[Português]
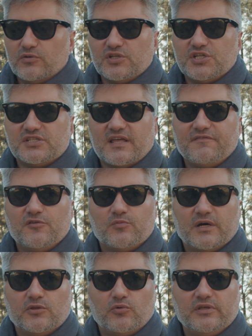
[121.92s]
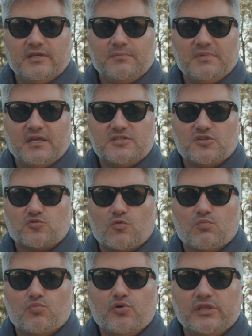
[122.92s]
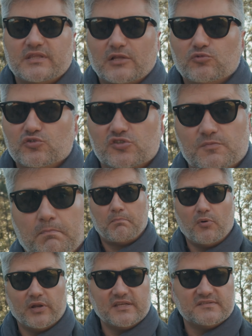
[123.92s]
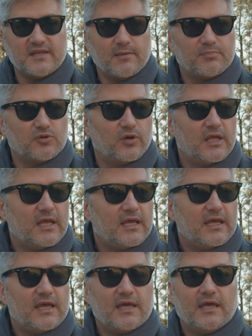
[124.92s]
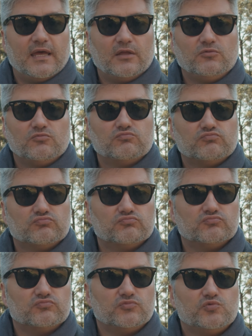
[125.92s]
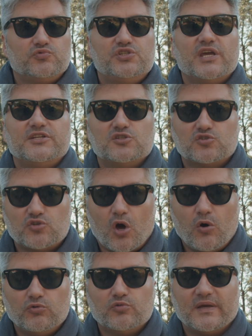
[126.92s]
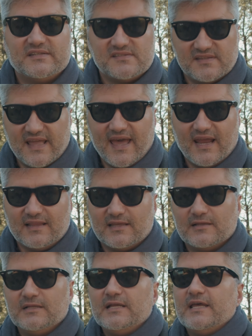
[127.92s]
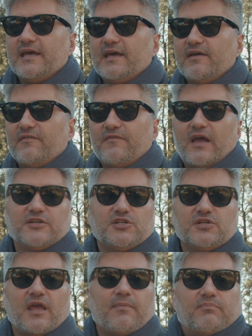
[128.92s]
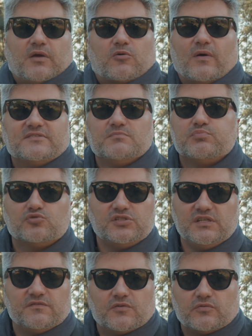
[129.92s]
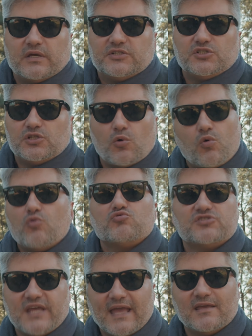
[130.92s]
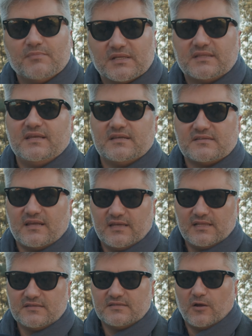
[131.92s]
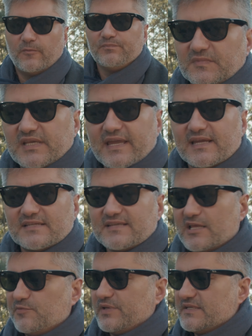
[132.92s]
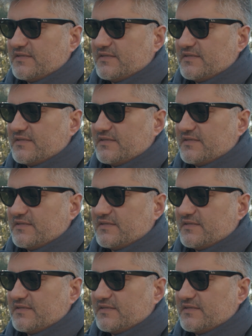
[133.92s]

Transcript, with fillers: Quando a gente está filmando em ambientes com muita luz, por exemplo, é, num, num, dia de sol, numa externa, é, a gente é, é, quase impossível, a gente não consegue manter essa relação. E é engraçado porque